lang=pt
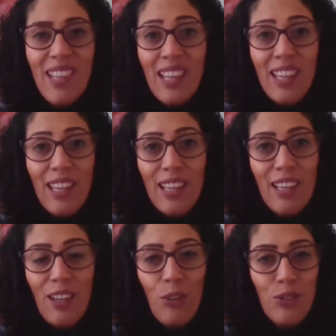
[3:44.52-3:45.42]

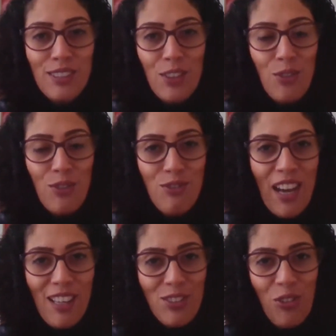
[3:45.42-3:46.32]
é, aconteceu
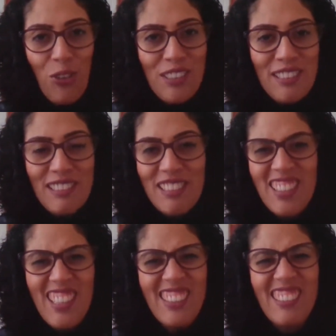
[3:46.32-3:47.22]
várias coisas
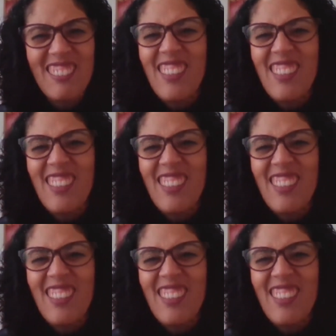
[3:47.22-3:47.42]
assim